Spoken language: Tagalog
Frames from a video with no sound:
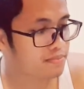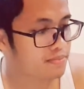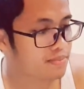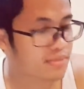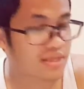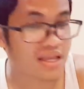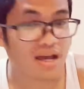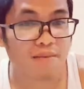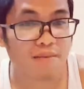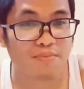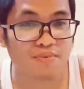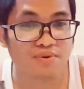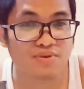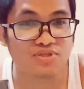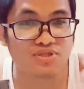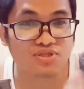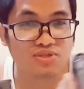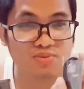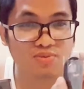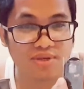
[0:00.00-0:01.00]

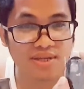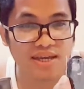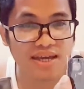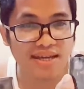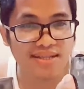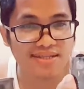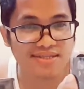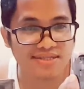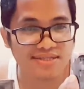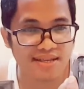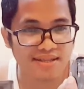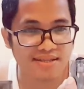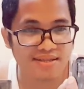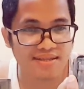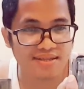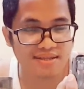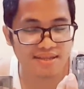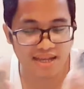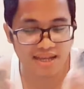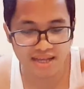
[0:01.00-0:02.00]
tapos yung headset
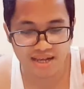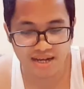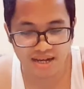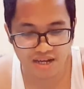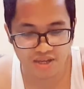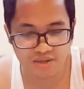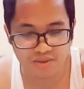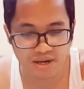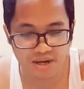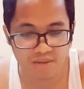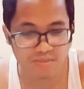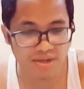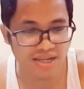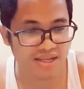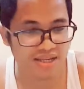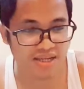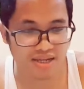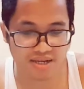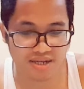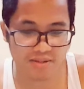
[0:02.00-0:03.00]
ayan lang yung
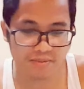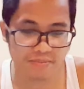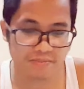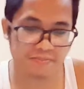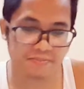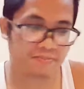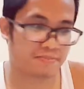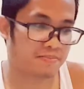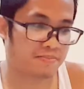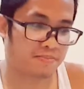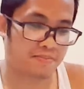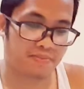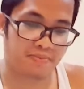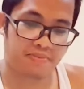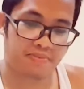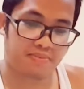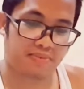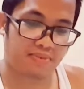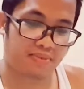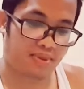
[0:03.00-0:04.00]
laman niya
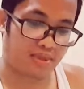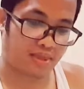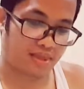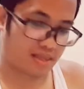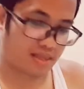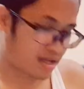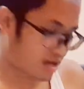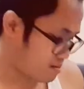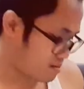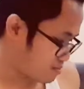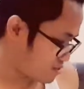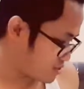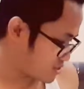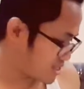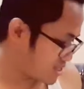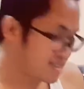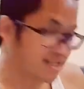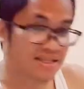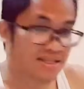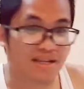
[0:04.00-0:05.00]
tapos
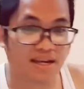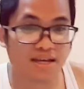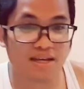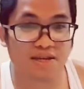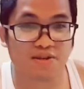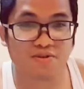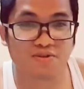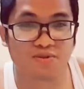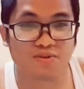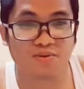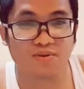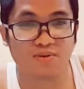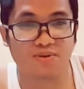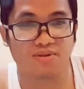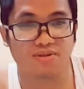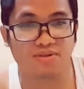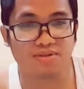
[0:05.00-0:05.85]
itatry ko tong